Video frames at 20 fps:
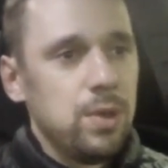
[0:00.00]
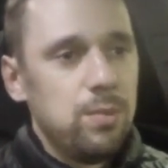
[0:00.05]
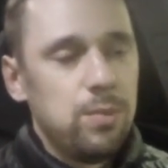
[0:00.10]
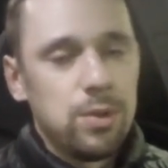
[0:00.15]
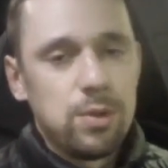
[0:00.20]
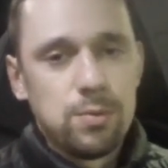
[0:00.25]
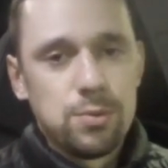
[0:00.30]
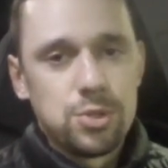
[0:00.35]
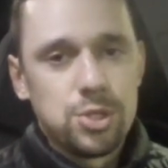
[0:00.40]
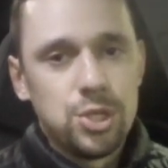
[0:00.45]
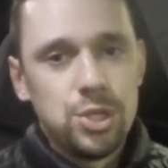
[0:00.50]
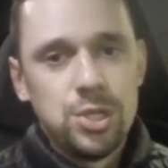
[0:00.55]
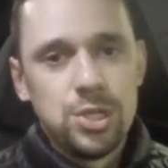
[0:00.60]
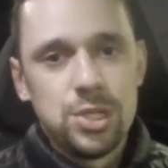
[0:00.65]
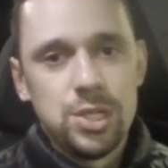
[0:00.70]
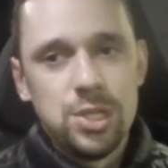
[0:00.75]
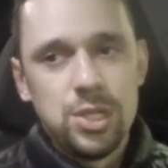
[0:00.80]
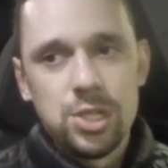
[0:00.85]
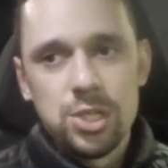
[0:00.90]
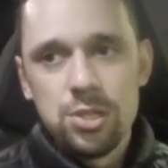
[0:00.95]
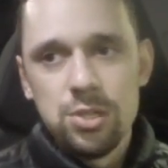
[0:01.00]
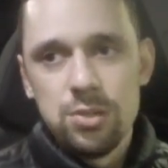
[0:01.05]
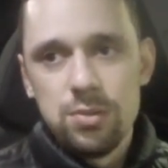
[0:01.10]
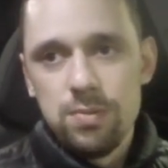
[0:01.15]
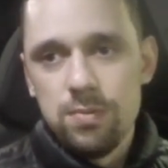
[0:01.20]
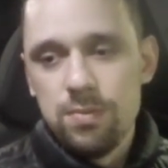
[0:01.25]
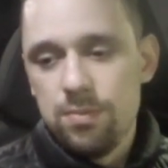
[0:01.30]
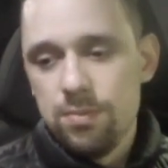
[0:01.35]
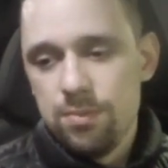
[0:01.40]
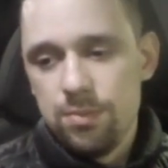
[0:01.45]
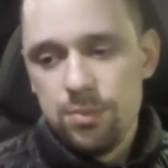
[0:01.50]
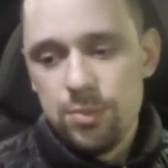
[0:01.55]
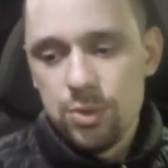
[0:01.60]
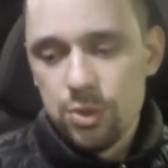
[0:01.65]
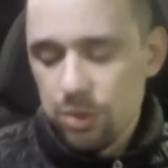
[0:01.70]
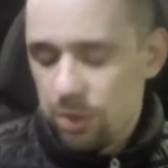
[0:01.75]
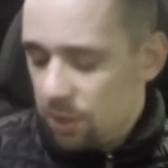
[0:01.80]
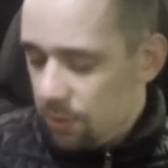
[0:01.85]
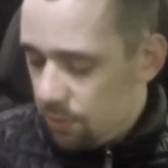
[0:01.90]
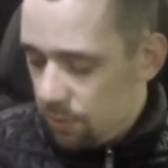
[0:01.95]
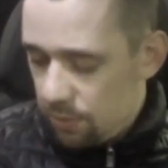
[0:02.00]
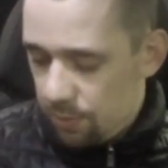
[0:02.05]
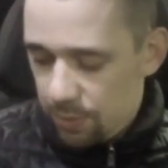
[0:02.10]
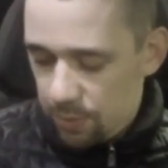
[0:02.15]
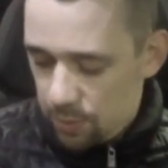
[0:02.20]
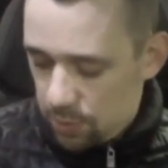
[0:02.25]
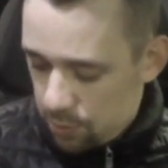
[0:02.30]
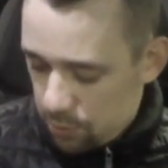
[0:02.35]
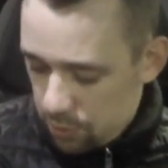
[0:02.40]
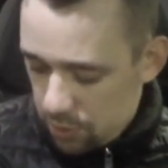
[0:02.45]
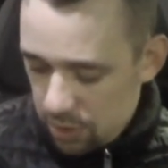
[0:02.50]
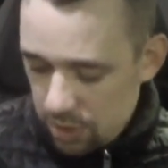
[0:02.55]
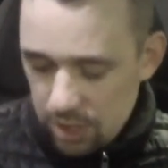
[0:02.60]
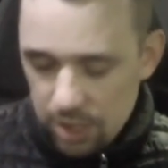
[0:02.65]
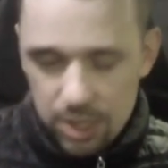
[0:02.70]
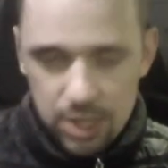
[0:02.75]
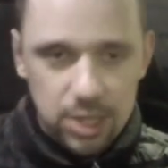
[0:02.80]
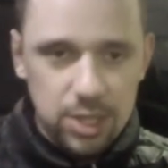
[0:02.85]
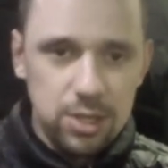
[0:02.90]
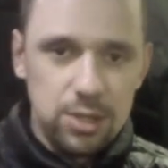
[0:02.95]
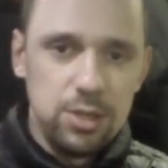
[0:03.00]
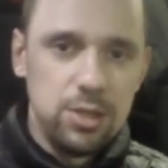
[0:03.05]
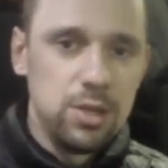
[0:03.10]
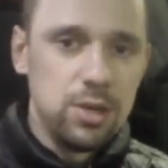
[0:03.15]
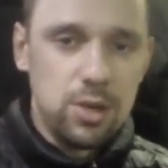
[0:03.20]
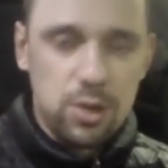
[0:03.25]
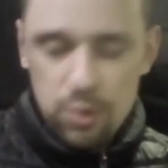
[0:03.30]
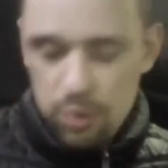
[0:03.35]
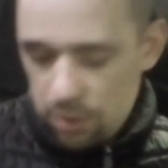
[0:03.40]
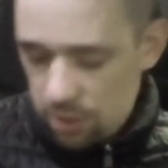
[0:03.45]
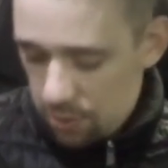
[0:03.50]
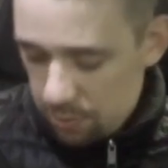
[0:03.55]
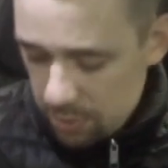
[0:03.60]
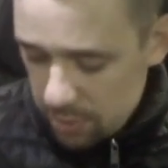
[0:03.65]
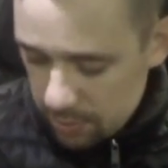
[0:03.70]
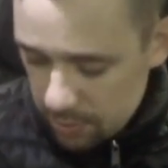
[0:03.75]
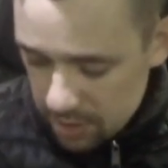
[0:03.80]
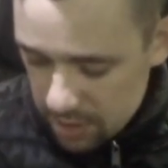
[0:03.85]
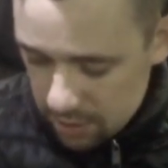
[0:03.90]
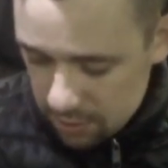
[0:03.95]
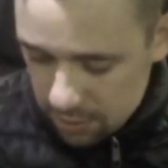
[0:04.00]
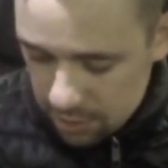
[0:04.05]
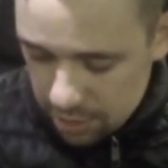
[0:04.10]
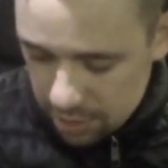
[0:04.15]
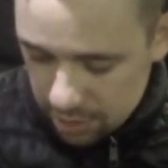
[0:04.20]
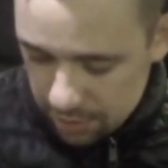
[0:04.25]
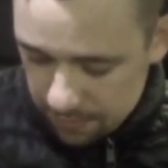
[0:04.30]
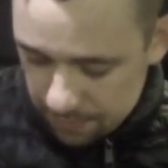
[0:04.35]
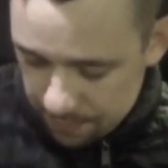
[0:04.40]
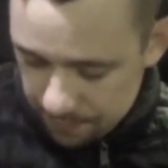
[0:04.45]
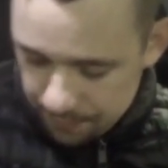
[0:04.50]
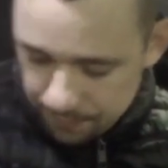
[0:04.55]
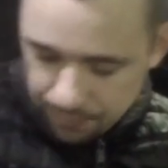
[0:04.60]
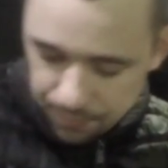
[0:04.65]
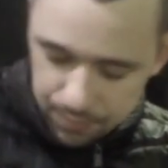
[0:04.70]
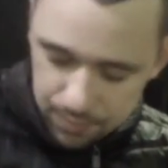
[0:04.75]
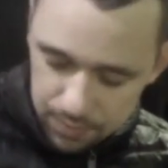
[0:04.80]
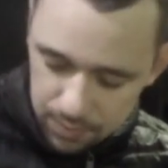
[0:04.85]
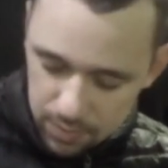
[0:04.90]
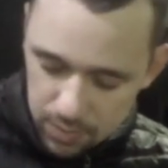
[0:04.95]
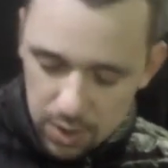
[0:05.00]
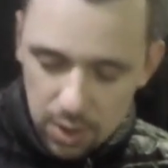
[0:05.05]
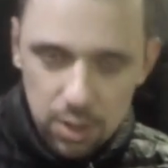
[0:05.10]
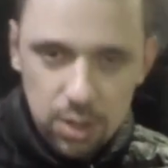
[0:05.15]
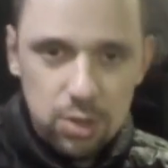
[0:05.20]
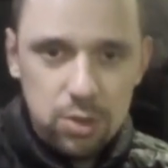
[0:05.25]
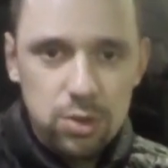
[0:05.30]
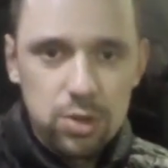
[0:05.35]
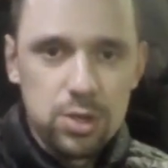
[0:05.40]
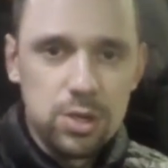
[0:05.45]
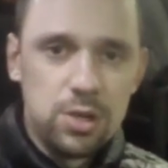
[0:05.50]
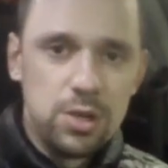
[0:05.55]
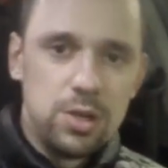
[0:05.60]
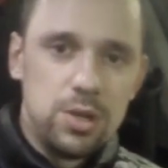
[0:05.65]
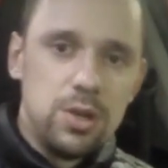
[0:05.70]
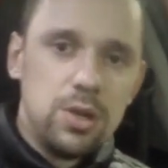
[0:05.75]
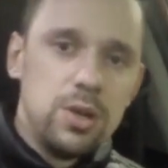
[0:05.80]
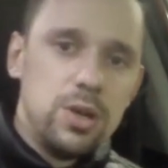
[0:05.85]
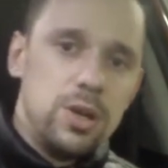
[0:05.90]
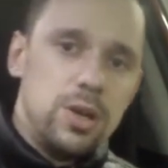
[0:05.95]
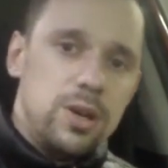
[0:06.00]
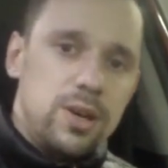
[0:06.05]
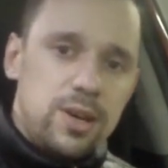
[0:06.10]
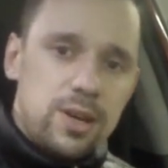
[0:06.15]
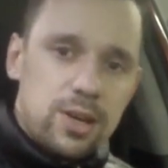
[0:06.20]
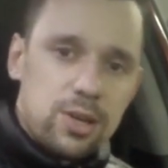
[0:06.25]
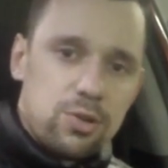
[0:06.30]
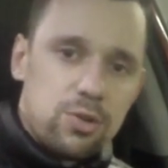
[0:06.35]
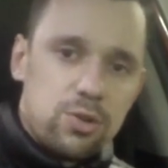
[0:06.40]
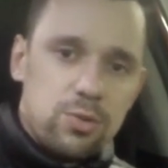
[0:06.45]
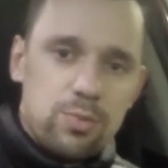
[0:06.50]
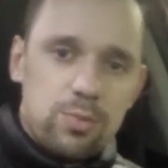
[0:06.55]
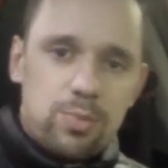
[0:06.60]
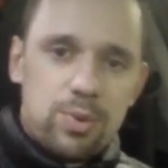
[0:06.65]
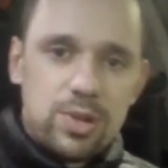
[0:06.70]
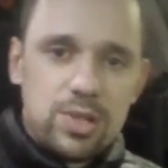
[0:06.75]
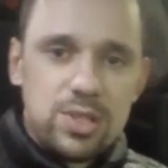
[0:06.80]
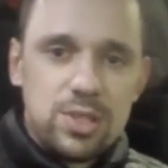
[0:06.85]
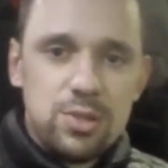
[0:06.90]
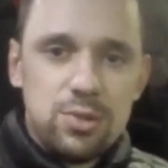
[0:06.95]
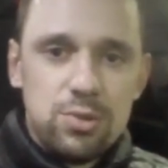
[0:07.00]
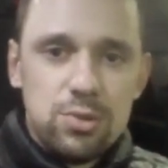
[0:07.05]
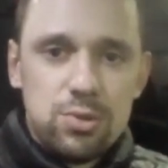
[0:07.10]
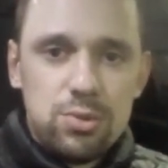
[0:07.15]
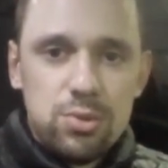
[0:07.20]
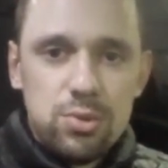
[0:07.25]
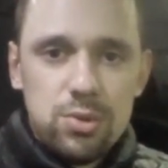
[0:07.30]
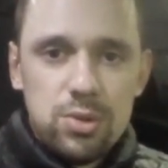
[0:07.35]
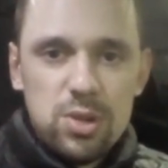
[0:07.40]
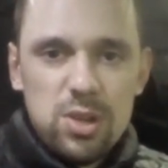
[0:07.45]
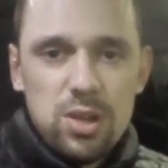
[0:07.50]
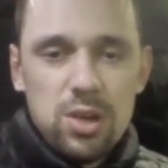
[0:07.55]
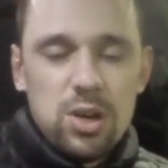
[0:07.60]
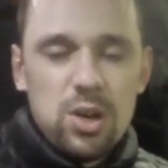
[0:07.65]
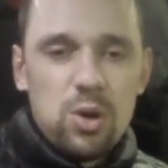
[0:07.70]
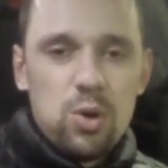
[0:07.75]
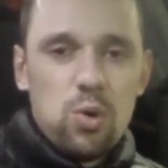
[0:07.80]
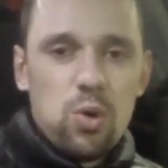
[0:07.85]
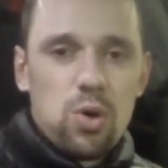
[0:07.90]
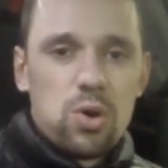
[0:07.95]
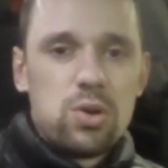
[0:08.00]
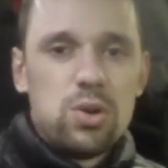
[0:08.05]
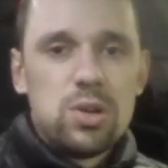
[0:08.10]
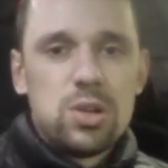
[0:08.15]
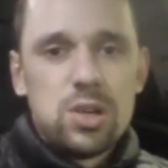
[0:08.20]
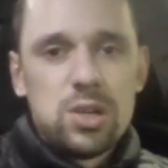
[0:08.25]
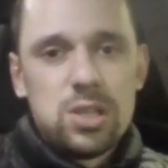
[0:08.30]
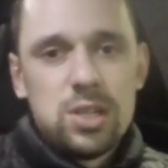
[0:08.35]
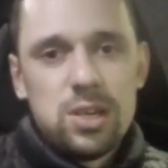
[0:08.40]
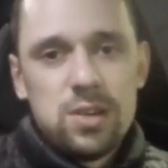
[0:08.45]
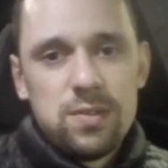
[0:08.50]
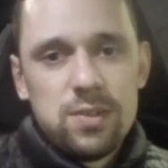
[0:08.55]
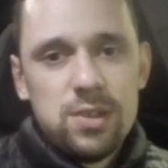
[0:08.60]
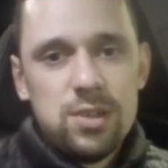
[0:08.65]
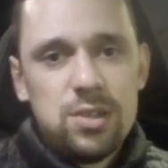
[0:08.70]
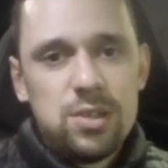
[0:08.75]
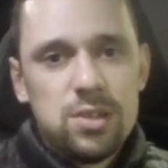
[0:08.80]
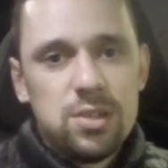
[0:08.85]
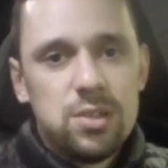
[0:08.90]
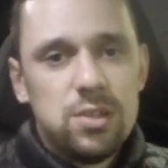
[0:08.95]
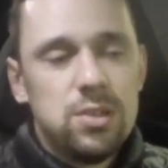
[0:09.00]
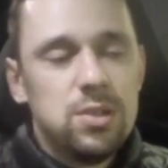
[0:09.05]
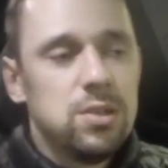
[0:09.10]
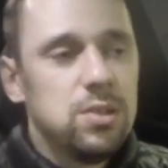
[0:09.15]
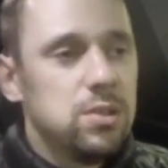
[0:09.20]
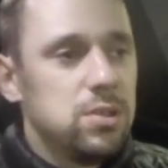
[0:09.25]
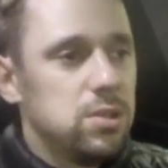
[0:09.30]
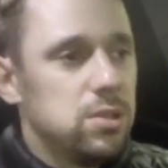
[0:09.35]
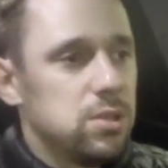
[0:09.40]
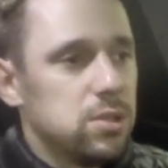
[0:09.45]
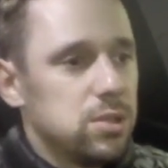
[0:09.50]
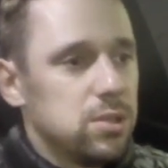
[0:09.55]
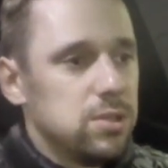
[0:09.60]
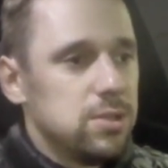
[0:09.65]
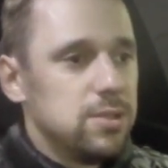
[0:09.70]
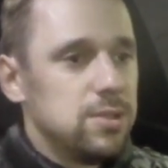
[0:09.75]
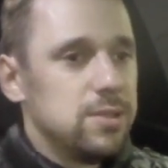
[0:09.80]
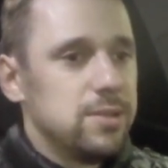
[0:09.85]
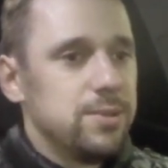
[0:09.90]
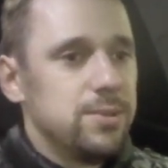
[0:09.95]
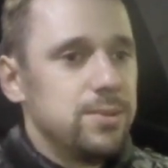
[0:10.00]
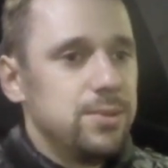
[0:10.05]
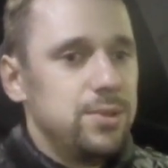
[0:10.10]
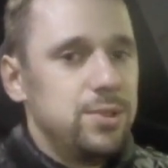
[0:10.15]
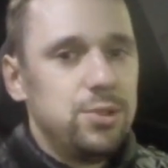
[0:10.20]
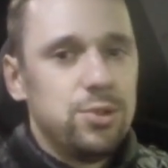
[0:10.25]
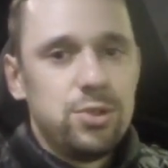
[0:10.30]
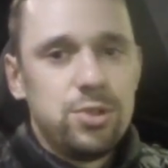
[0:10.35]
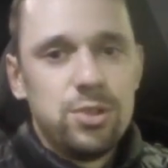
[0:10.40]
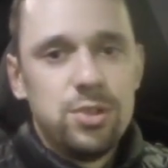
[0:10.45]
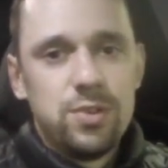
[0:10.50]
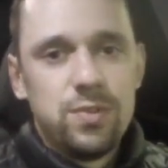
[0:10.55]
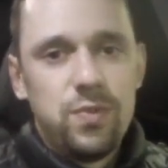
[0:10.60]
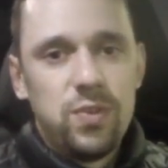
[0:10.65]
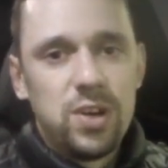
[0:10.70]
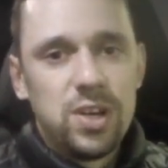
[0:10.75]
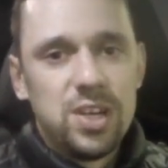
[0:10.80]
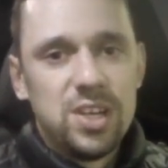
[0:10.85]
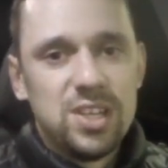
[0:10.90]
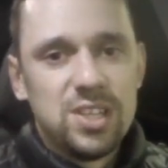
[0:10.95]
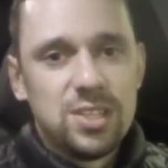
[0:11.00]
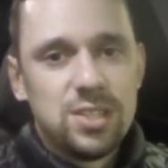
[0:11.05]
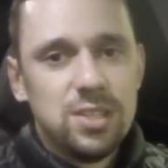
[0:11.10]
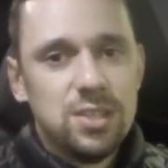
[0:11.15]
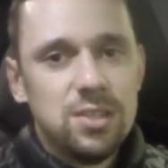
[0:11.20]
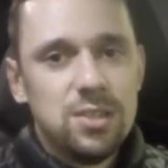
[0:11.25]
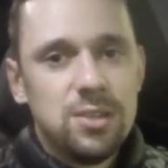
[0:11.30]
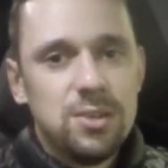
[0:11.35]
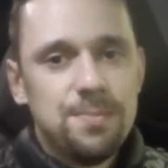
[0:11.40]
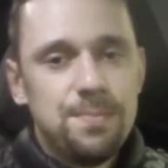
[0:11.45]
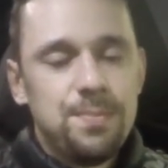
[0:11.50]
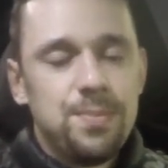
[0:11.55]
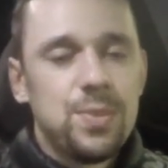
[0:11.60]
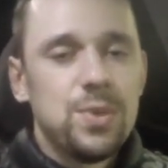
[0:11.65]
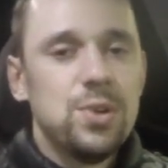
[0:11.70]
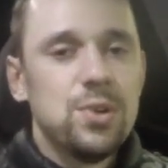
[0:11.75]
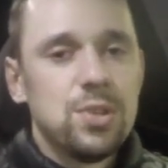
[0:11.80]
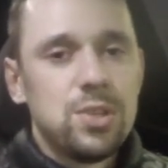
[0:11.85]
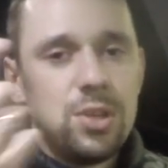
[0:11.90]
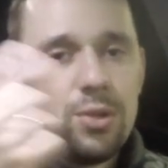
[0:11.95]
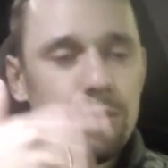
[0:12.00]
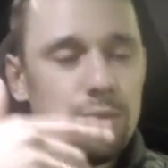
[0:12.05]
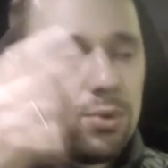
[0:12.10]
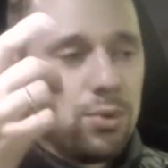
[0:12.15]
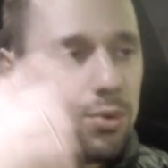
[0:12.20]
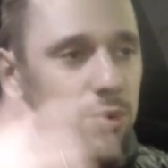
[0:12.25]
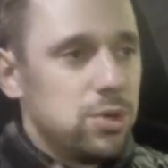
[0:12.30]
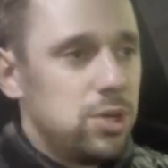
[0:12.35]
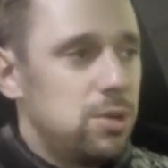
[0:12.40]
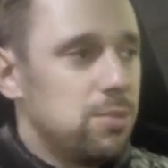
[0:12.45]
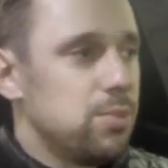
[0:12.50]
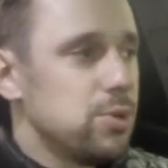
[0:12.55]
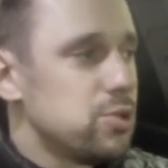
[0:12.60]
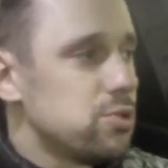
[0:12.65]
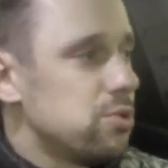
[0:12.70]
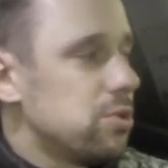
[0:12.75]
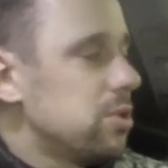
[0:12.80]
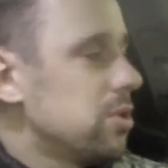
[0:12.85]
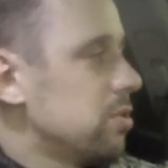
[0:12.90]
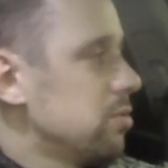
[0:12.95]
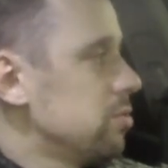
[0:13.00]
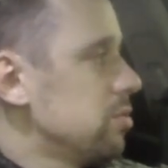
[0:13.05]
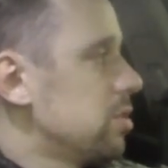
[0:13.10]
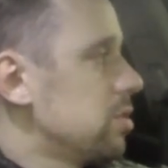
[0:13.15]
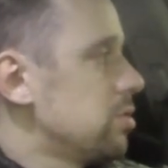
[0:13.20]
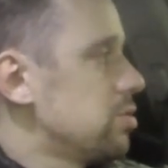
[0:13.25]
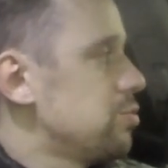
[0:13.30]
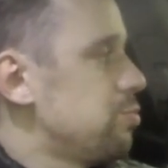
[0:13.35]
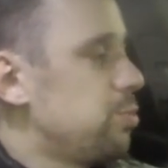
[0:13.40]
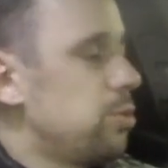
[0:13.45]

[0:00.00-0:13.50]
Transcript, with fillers: потому что они содержат, что там, по-моему, лидокаин или какое-то обезболивающее, которое, которым брызгают горло, когда вы э, идете на ФГС глотать вот эту лампочку херню, короче,